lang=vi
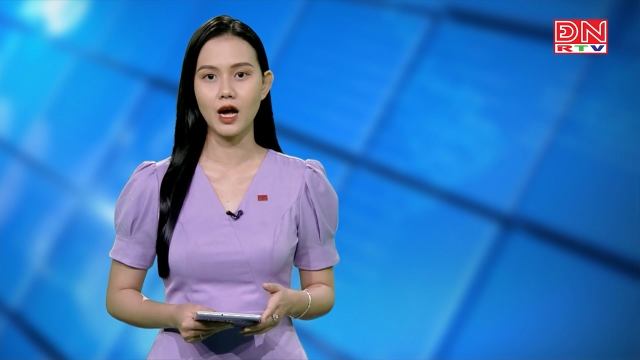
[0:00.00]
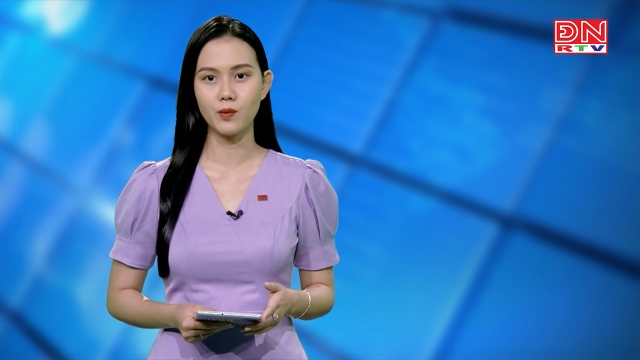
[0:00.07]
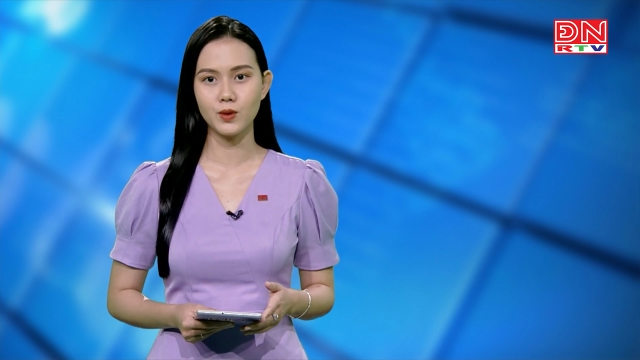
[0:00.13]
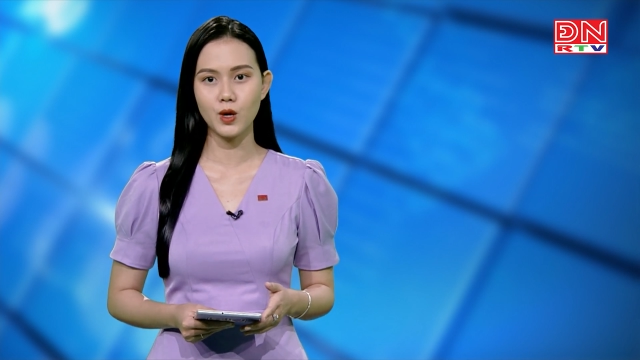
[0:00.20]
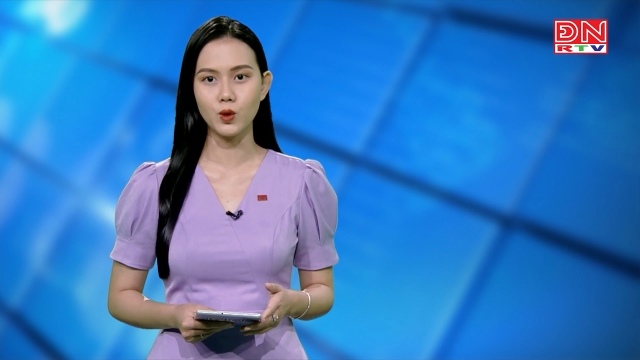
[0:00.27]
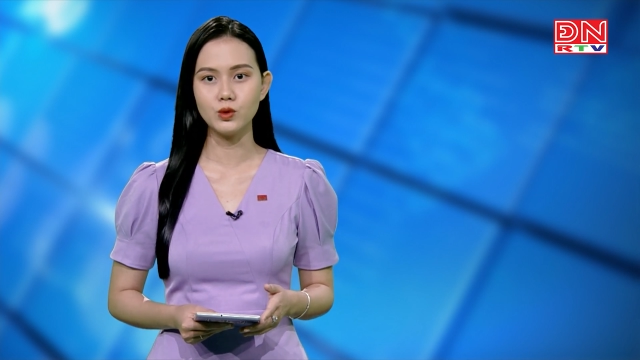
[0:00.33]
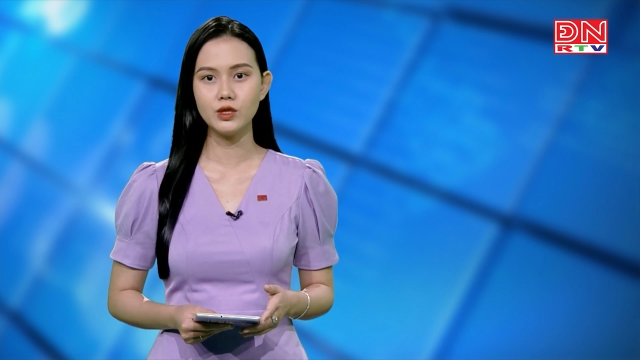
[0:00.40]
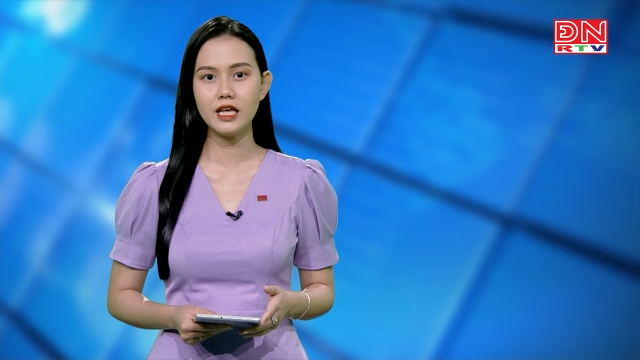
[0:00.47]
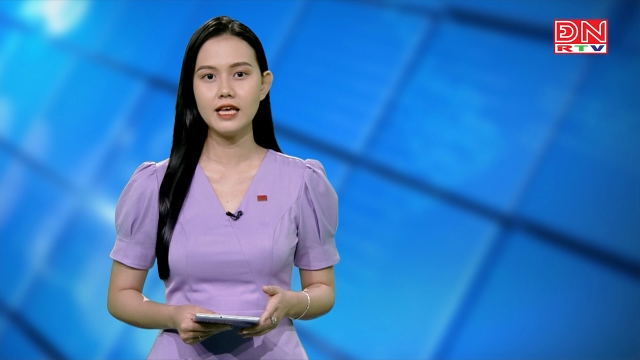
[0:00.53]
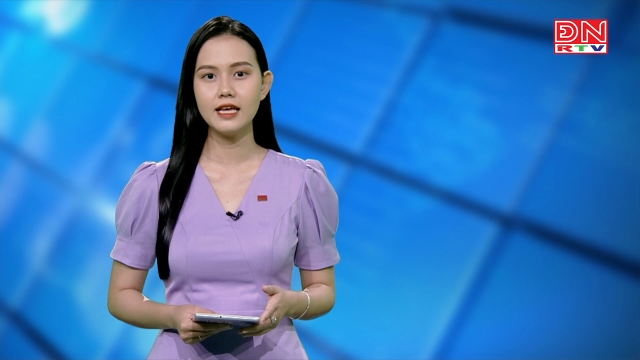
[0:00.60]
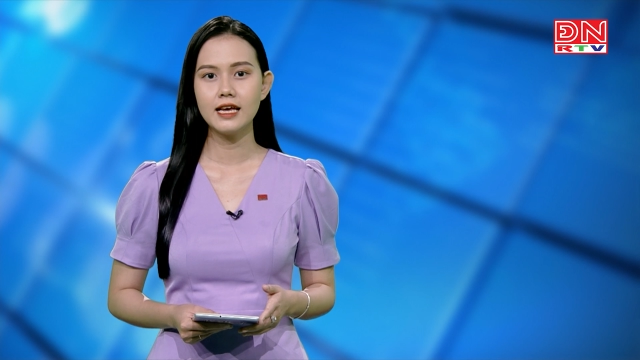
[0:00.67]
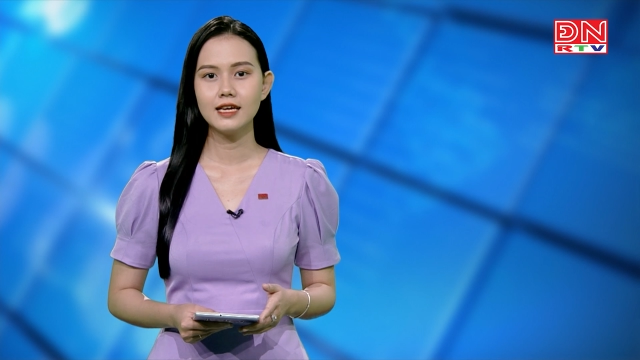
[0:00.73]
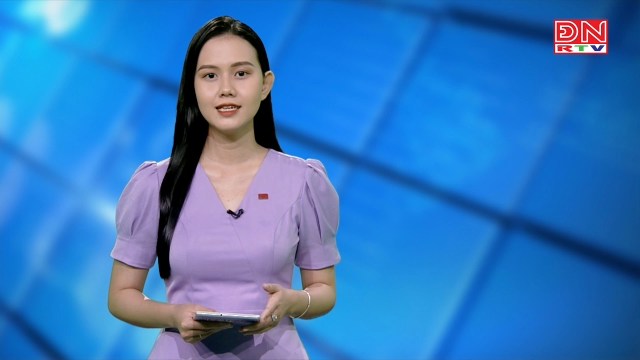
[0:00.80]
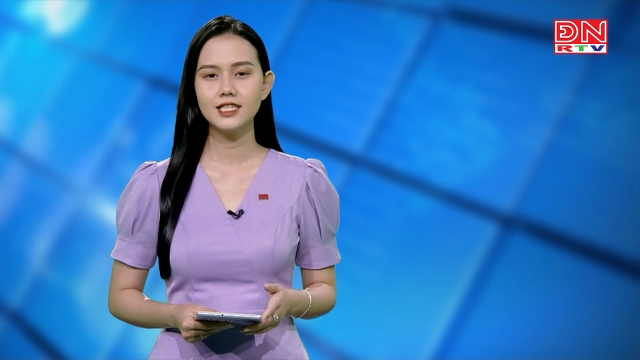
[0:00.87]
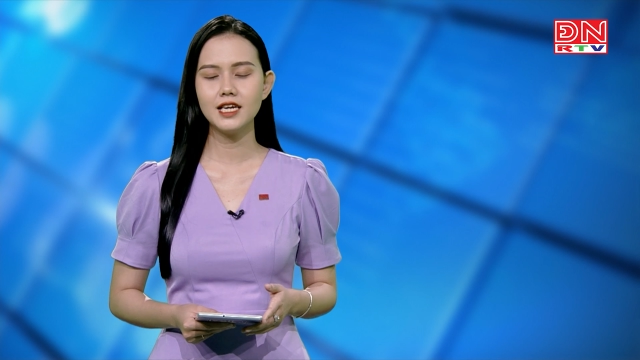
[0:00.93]
học đầu tiên
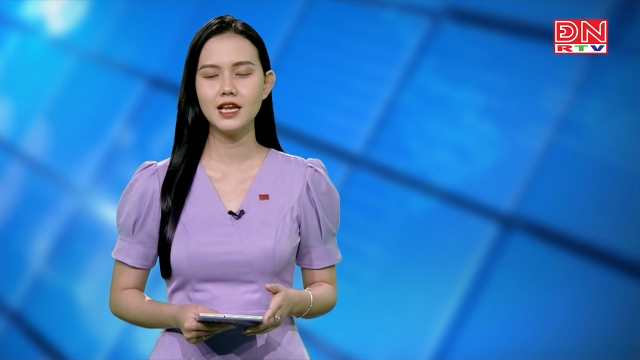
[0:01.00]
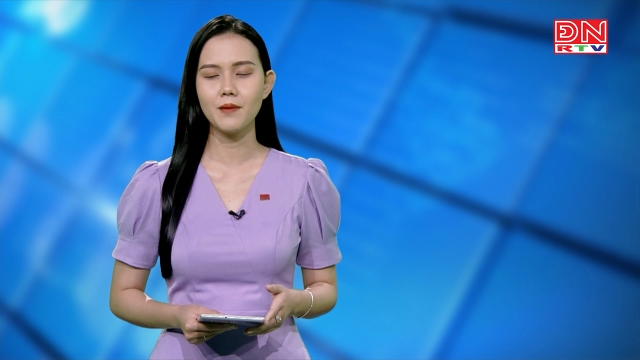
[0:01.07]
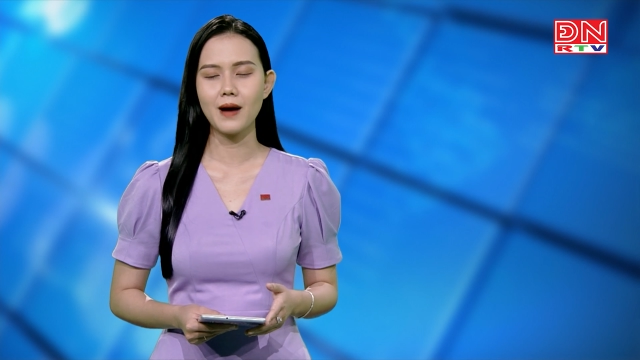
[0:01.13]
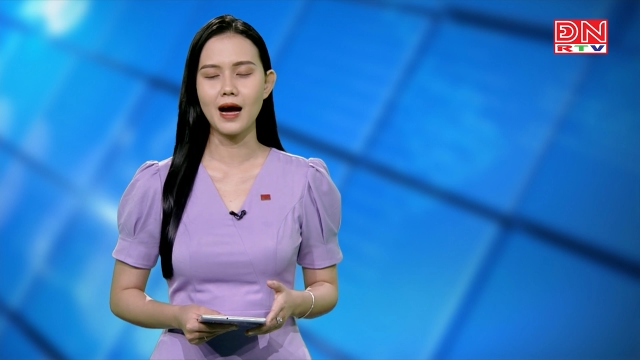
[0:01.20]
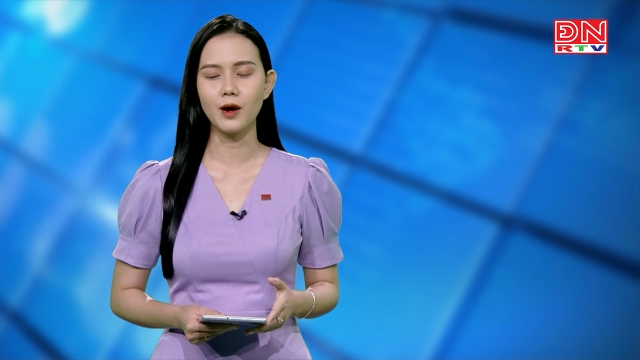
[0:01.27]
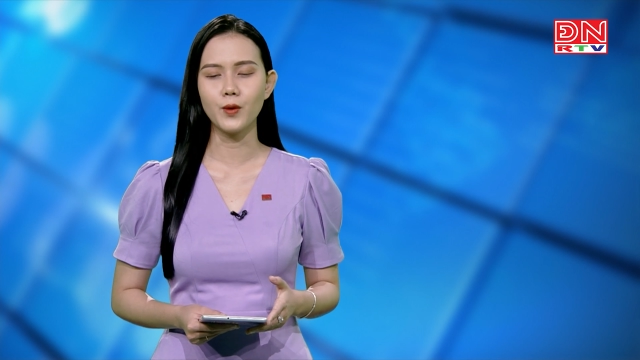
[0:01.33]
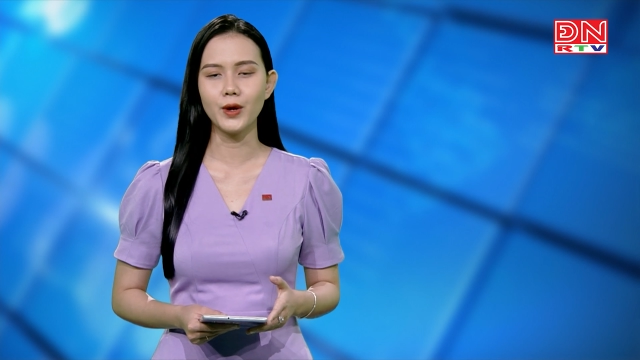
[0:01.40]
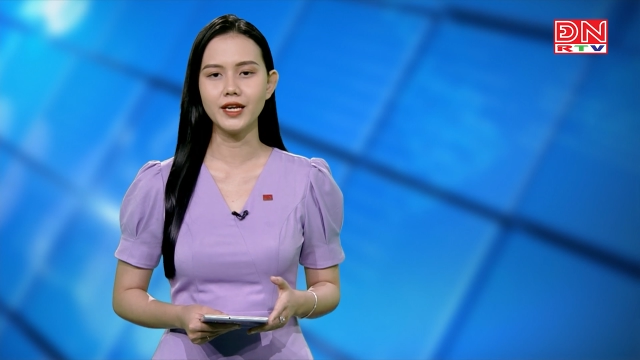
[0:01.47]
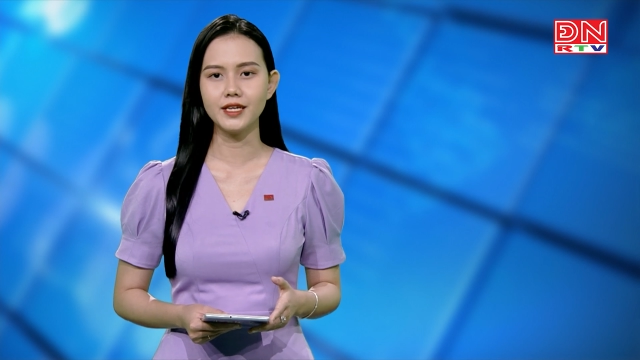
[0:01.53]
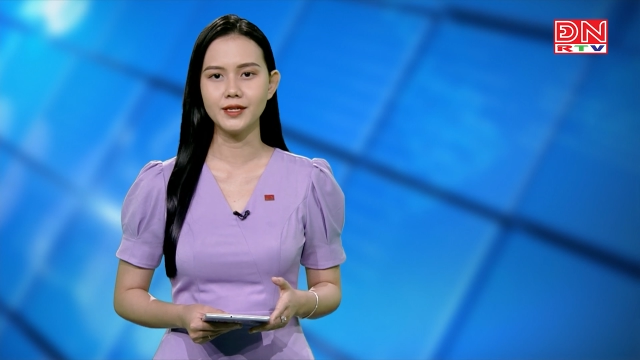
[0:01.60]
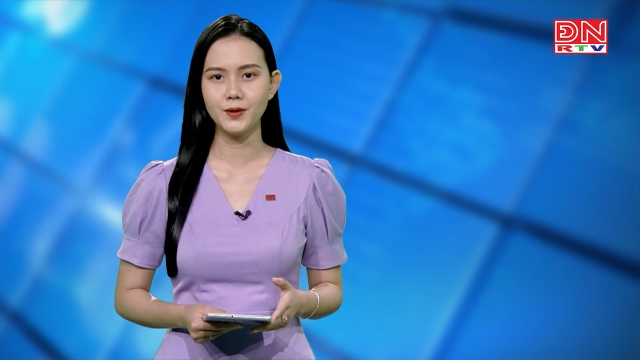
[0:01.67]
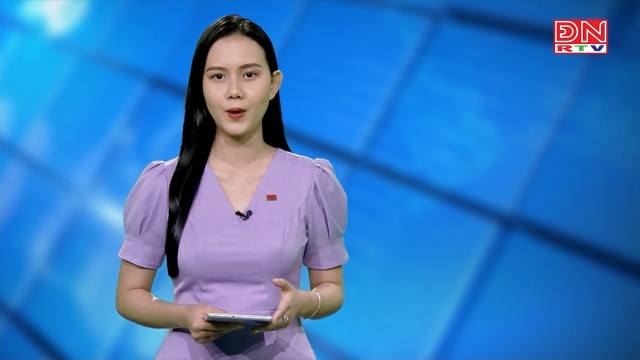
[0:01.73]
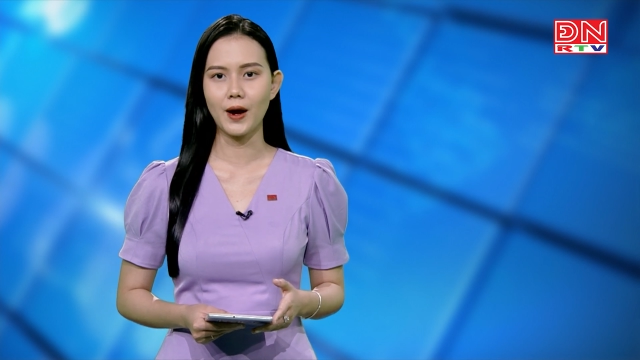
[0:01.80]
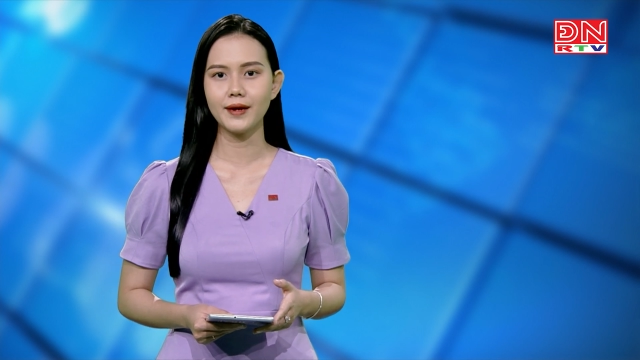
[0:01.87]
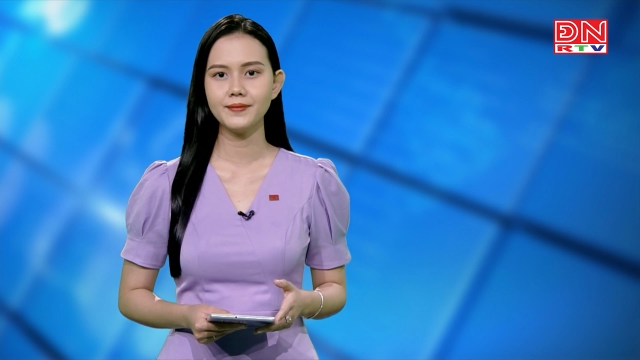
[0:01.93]
trên địa bàn huyện
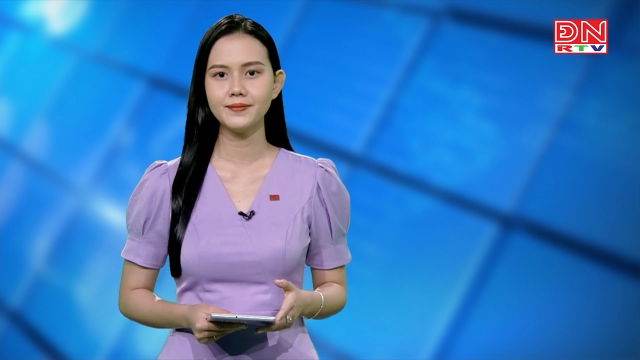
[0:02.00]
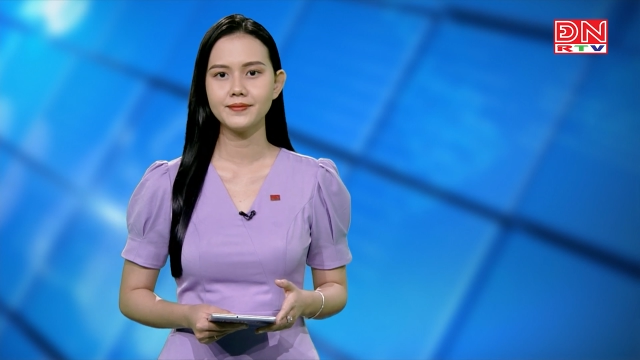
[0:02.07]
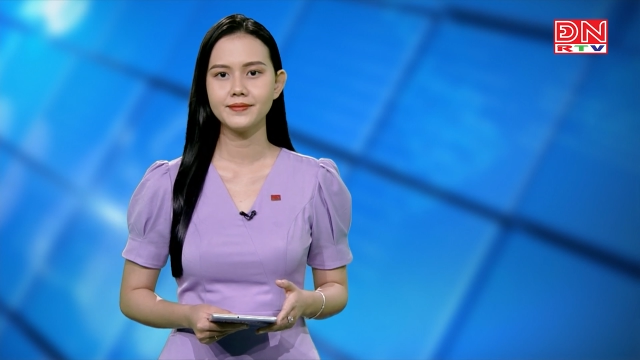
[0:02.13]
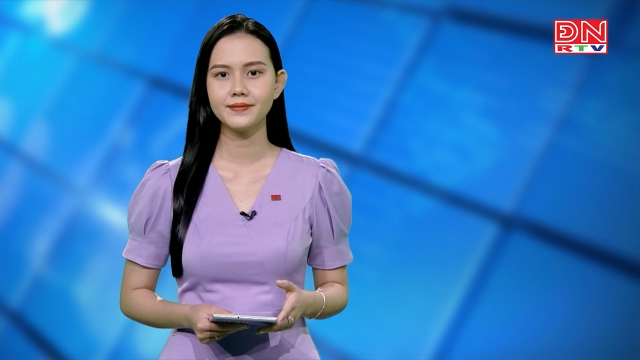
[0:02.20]
Định Quán.